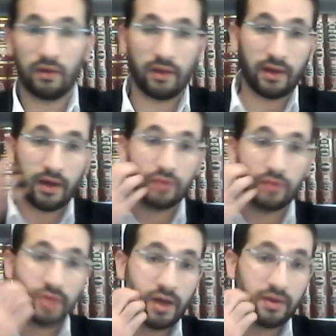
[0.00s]
Et là,
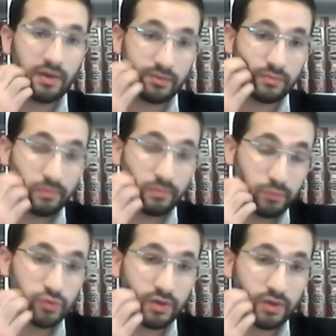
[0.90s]
on a
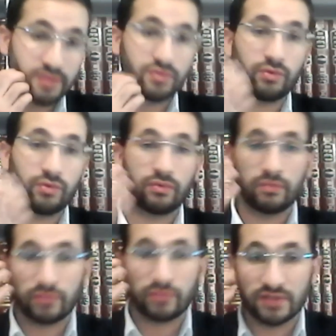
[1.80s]
plusieurs questions.
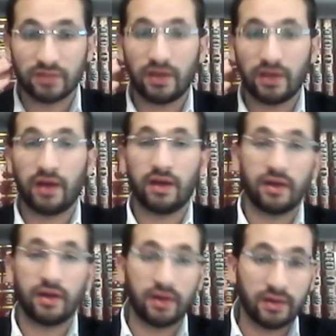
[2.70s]
On sait qu'il y
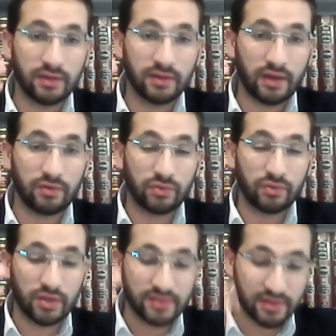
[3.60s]
a, la
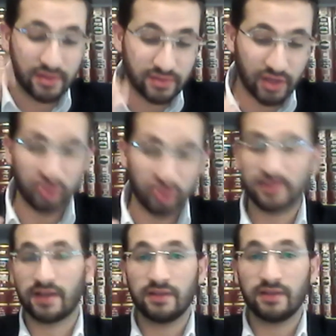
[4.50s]
cage
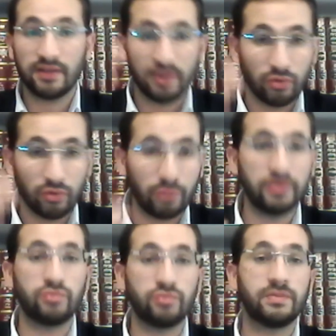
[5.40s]
d'escalier, il y a le lobby
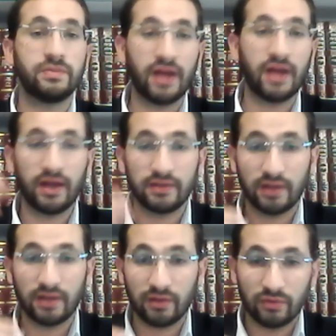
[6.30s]
du bignan, il y a
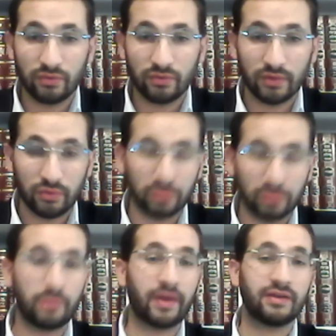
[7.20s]
le,
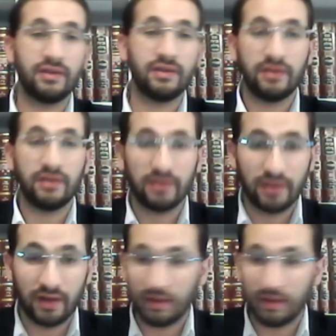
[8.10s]
parking, il y
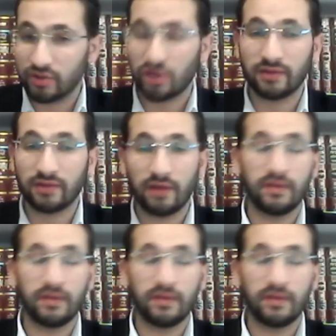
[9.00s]
a un jardin.